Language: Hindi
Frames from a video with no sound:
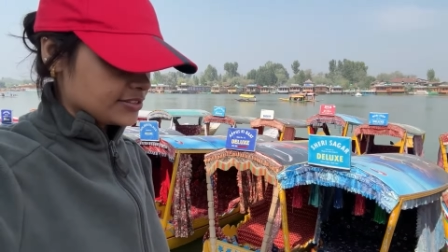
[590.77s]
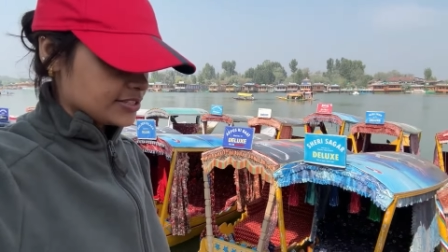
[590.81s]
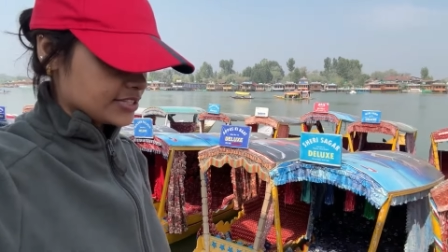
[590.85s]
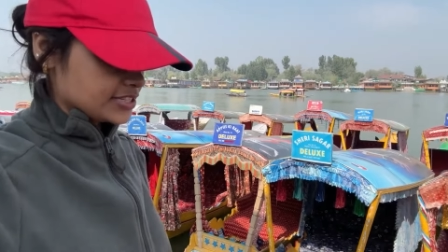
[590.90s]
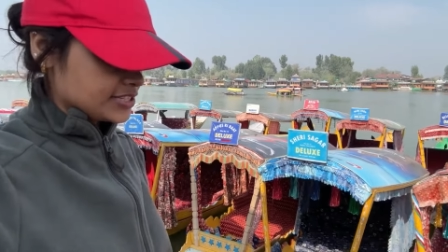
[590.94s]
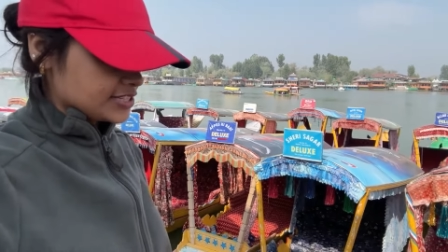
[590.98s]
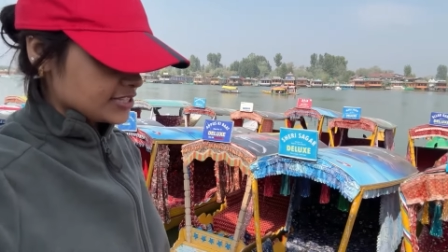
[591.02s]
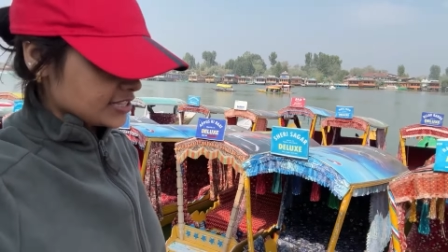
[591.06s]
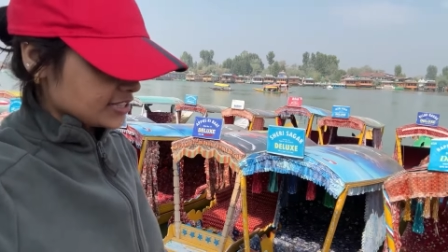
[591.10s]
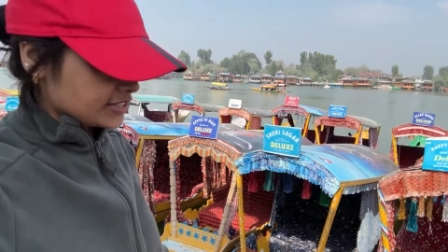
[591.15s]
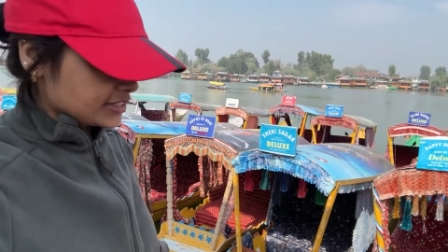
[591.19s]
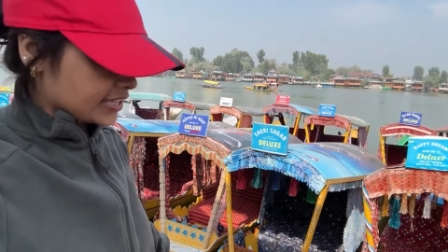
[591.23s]
जी
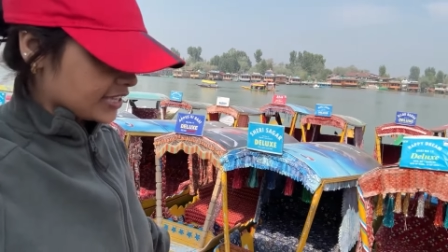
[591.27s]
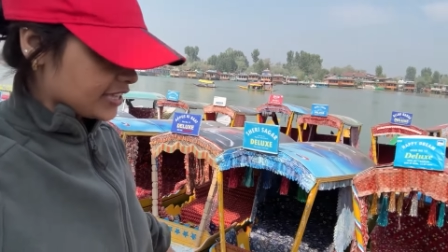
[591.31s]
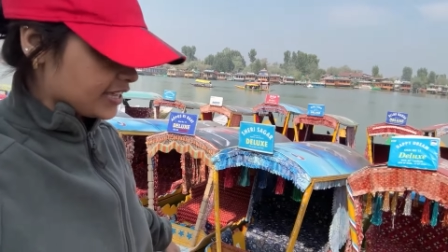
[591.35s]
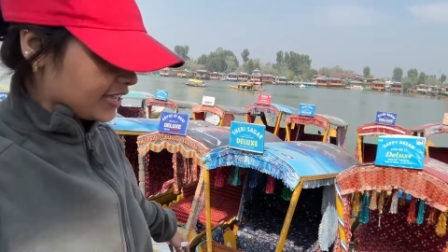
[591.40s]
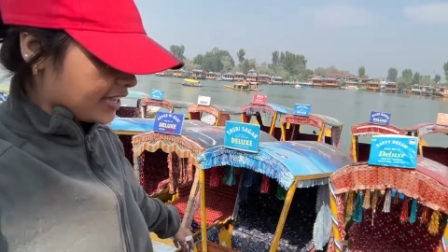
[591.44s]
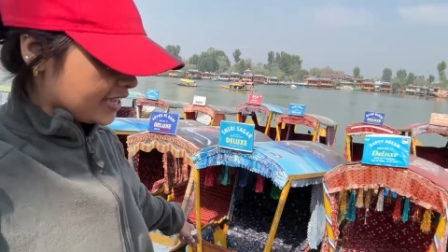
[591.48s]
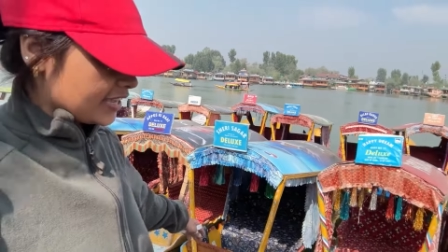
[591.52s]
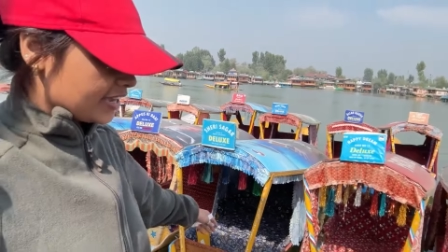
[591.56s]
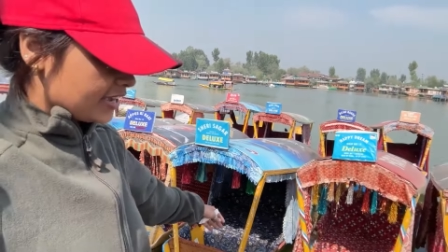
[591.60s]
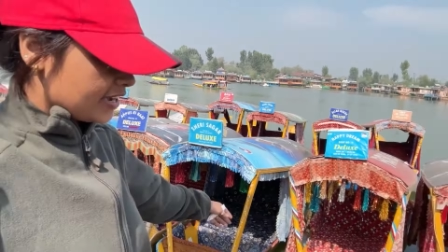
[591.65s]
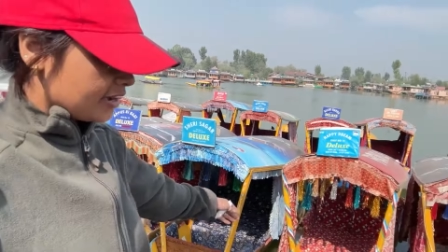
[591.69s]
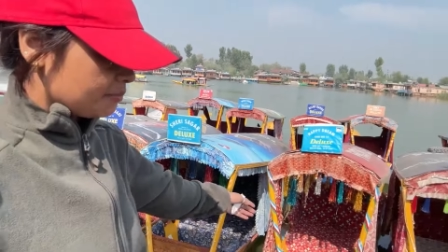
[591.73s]
चलते
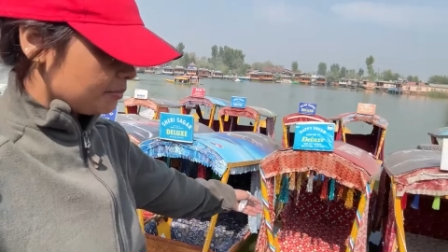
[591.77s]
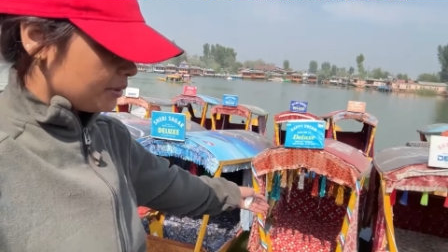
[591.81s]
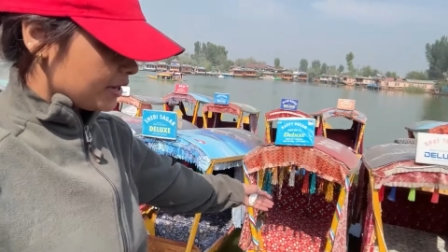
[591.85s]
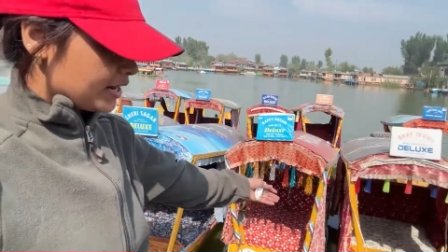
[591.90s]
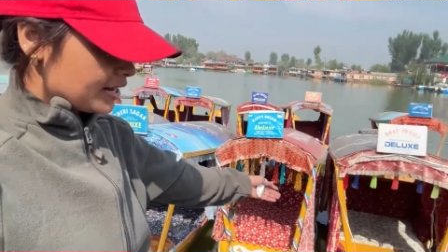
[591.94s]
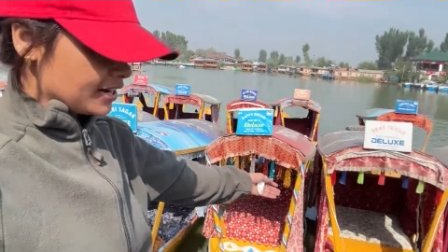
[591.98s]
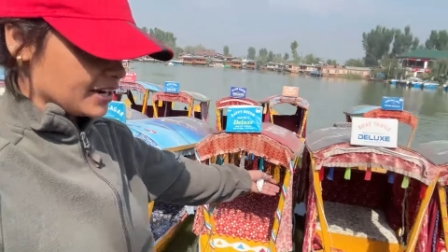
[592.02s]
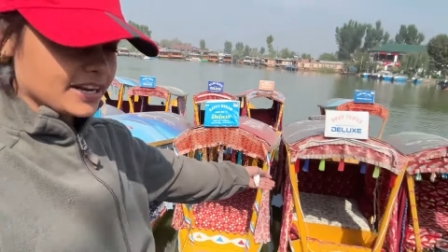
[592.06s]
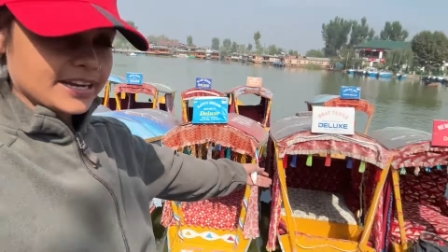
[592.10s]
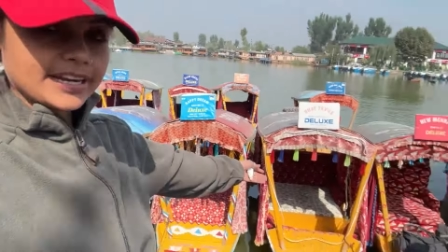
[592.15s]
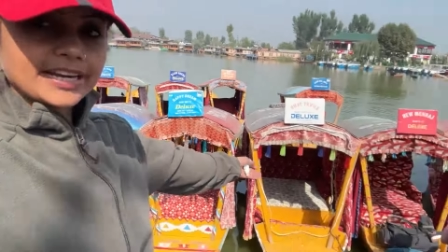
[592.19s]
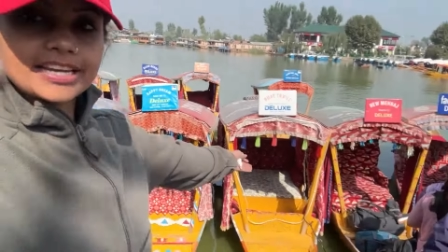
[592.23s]
हैं हमारा
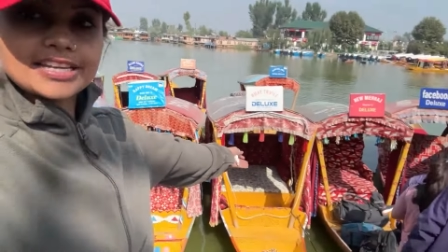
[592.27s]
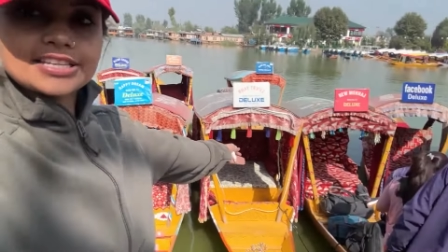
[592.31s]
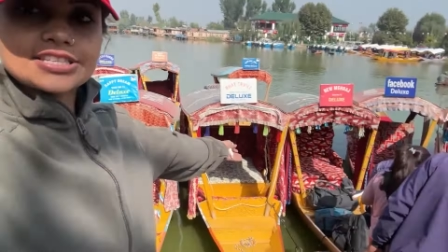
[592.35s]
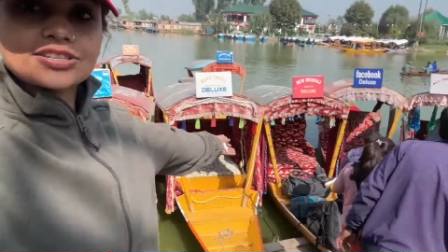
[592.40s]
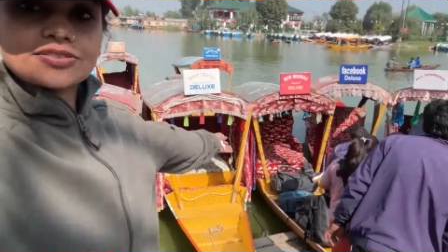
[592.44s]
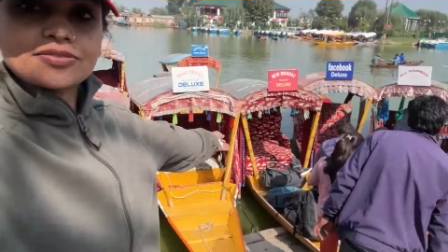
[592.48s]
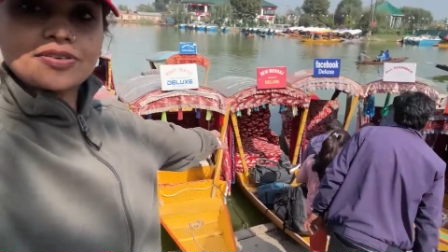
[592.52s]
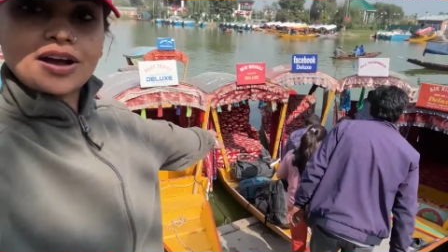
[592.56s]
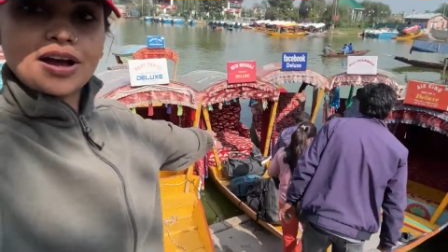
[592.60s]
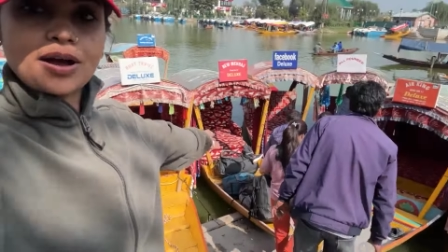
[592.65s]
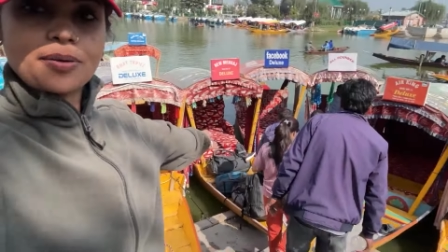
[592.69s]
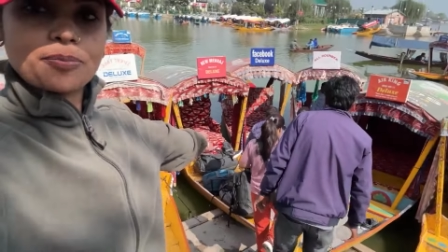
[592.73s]
लगेज
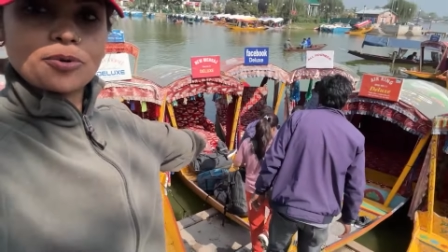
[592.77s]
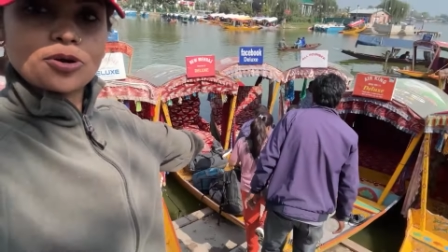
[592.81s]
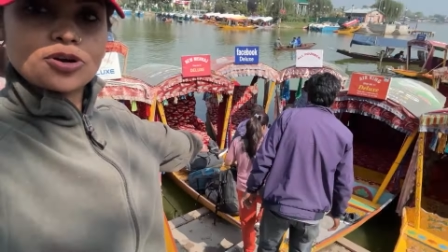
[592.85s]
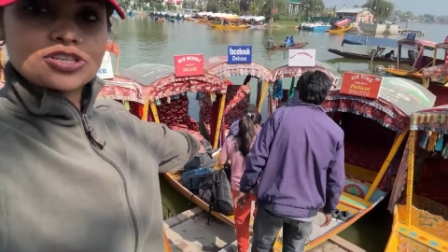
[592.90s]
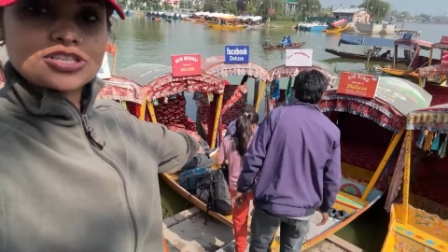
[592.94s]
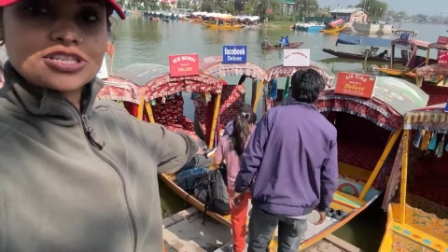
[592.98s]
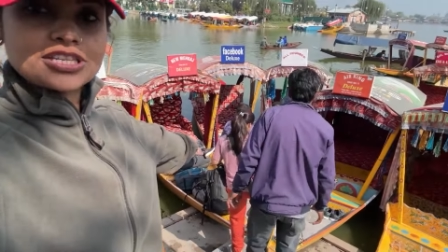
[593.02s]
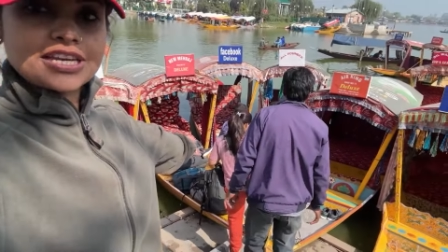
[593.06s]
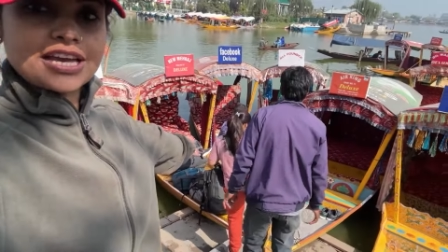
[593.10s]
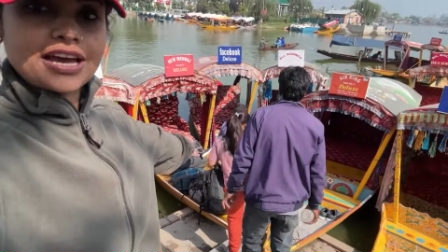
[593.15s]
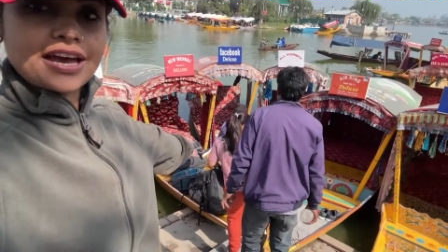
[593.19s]
वहाँ पहुँच गया